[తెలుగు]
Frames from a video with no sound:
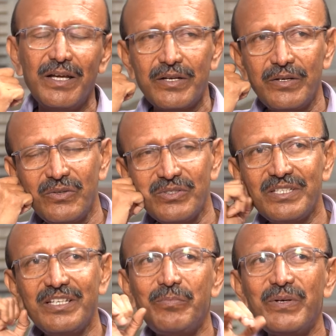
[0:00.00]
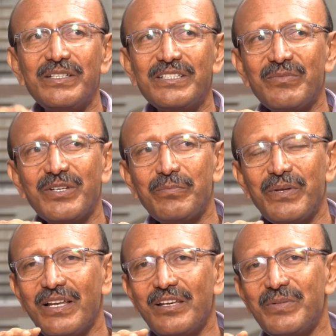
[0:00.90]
రెండో చిన్నప్పటి నుంచే మన పిల్లల్ని